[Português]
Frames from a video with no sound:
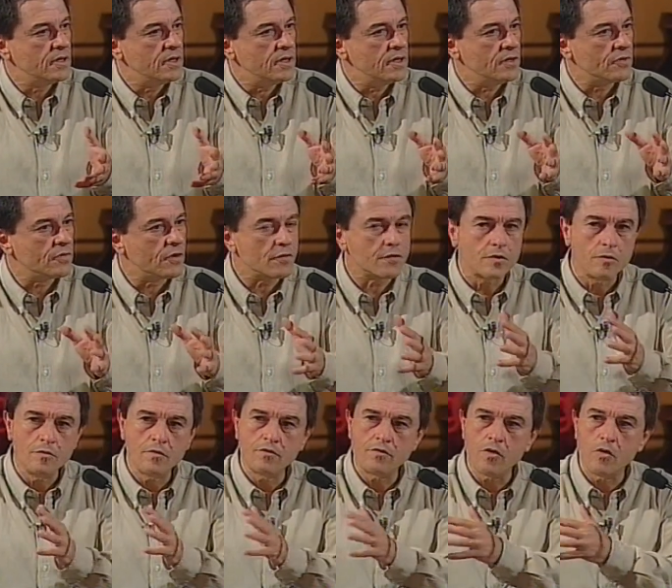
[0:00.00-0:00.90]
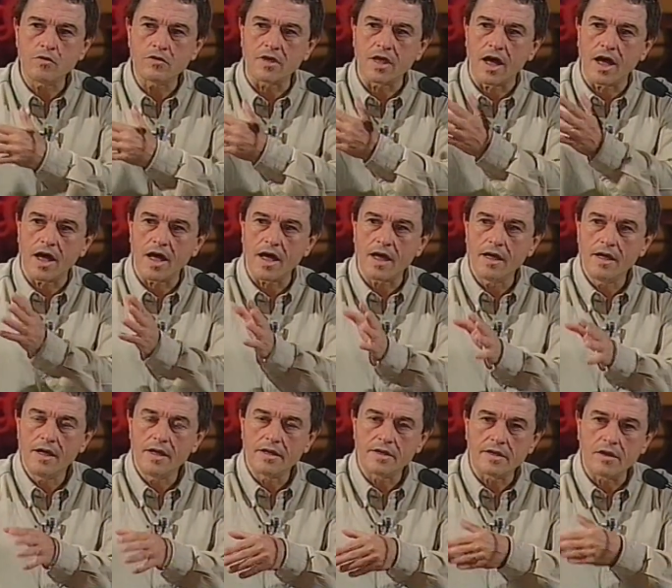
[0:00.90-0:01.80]
E nós vamos voltar,
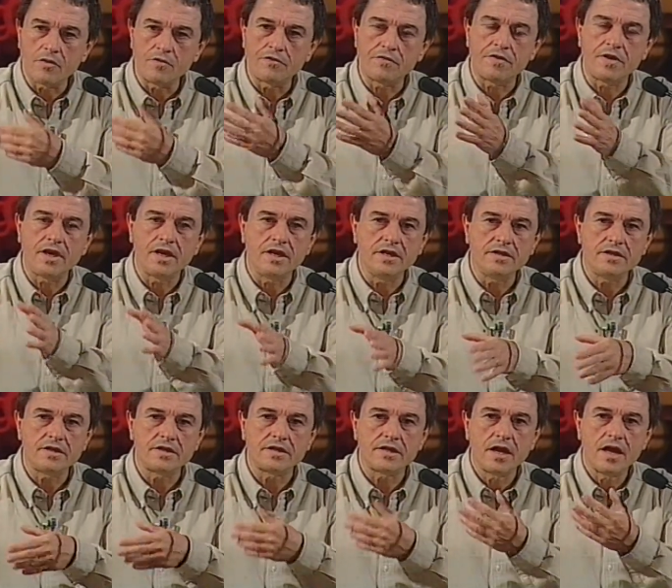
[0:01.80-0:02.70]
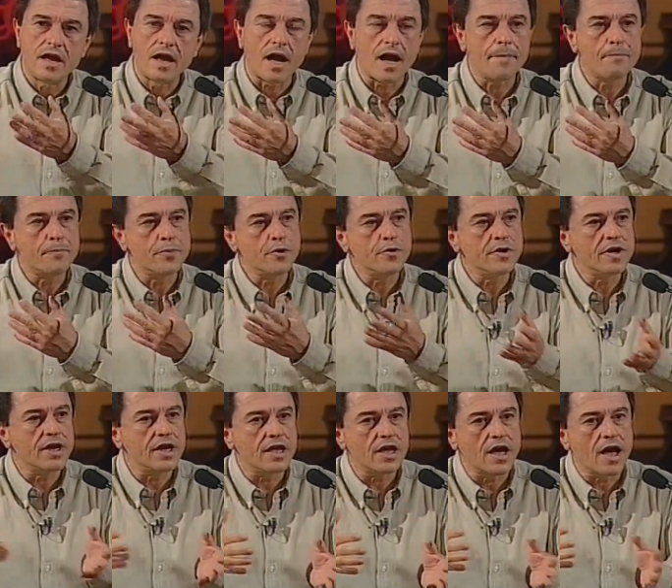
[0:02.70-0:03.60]
talvez, a
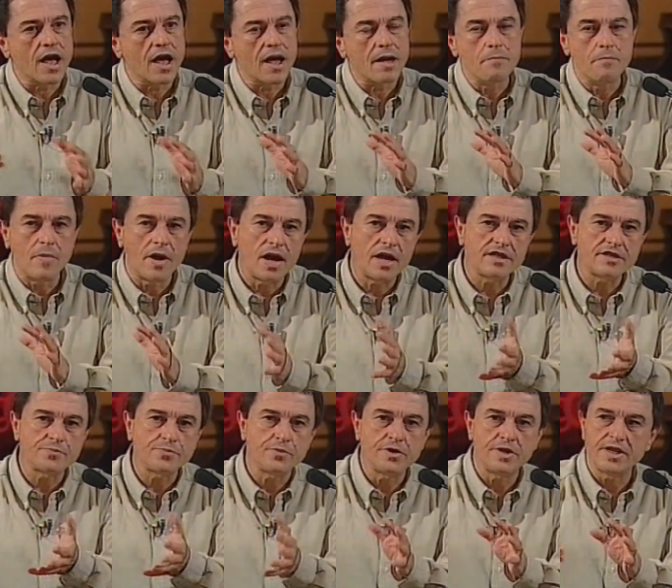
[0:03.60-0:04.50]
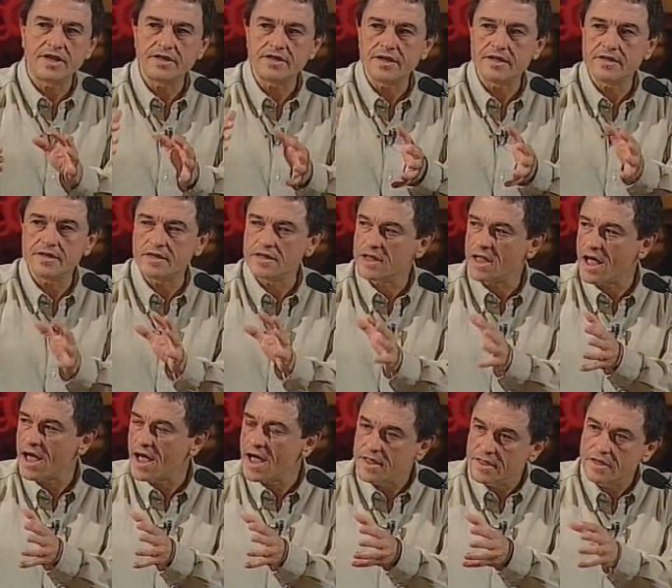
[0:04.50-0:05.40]
procriar mais por
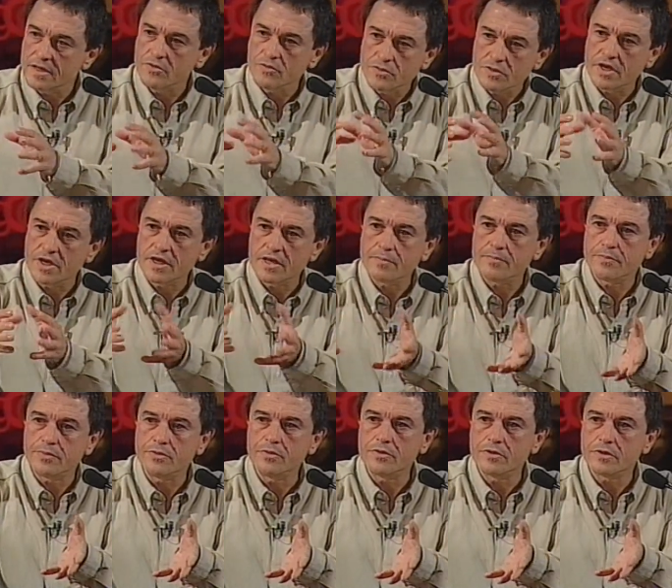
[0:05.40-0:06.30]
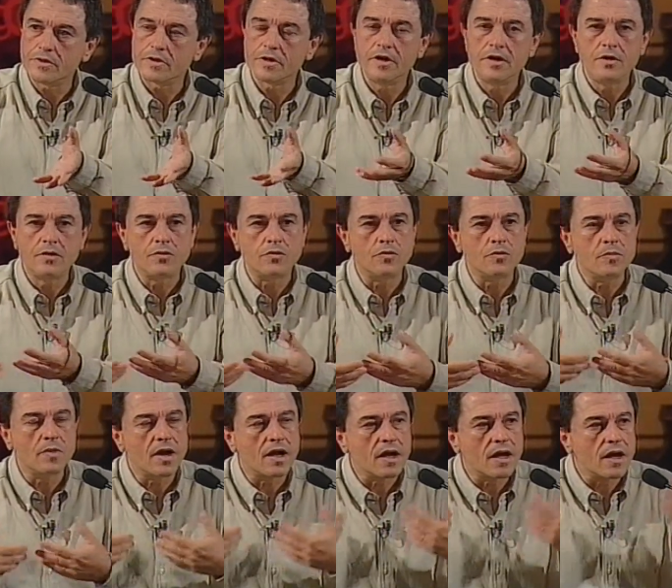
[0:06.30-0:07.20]
necessidade do que por
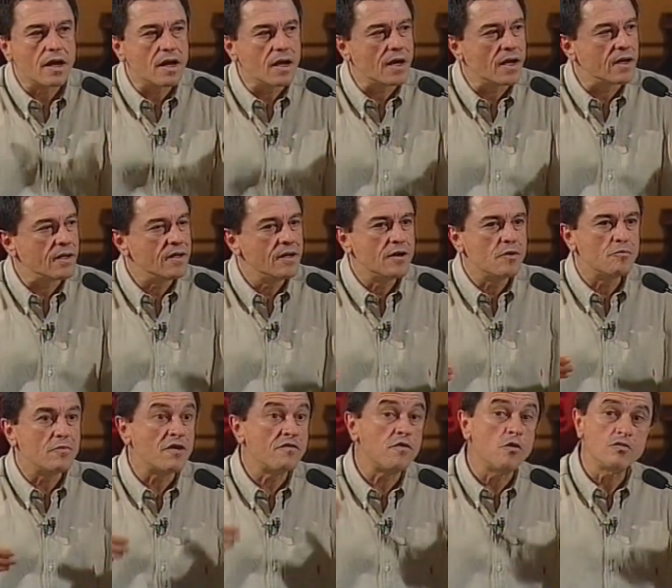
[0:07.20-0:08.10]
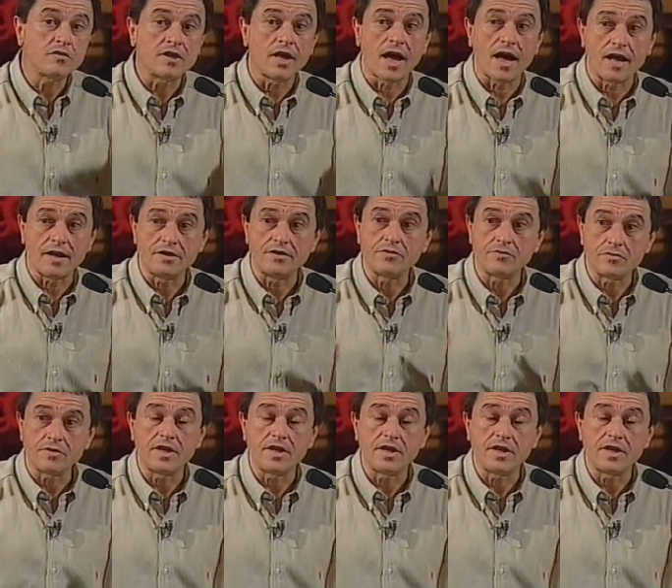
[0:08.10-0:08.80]
uma, uma vontade, um